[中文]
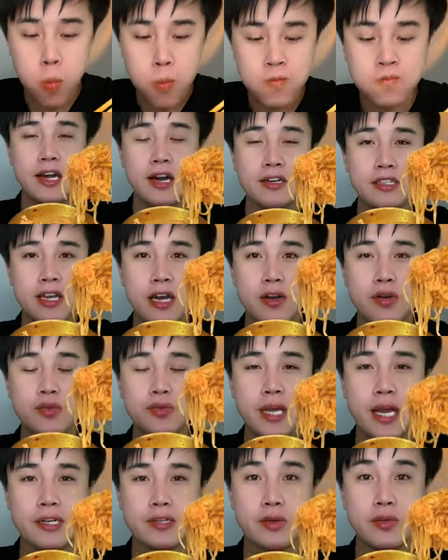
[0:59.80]
厂家
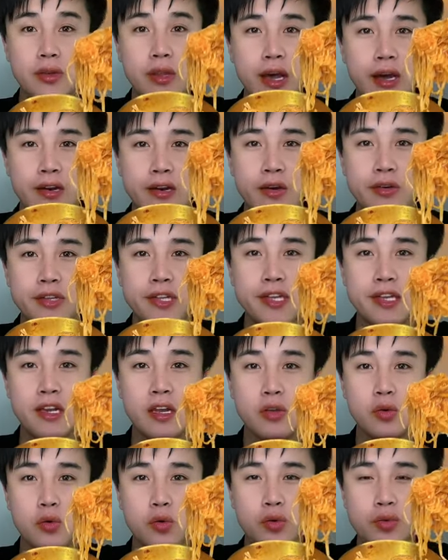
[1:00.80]
控价之后呢，老弟这
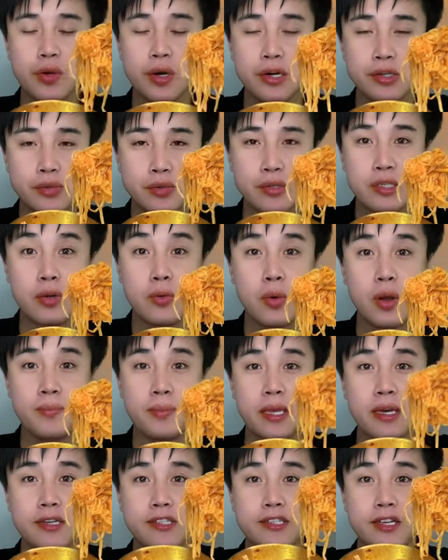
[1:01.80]
个优惠券随时关
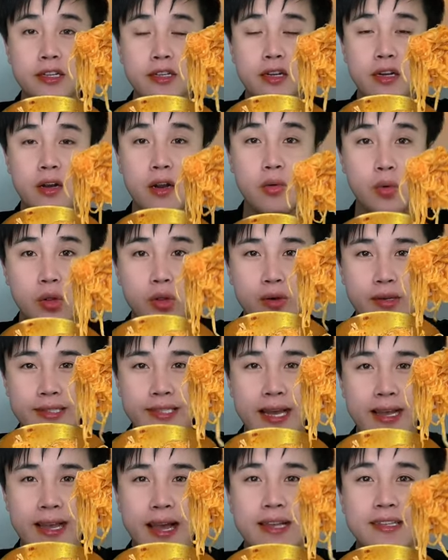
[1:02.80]
闭，趁着这活动，
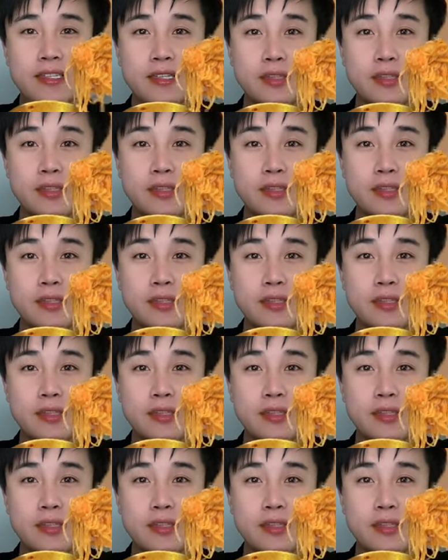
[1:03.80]
咱赶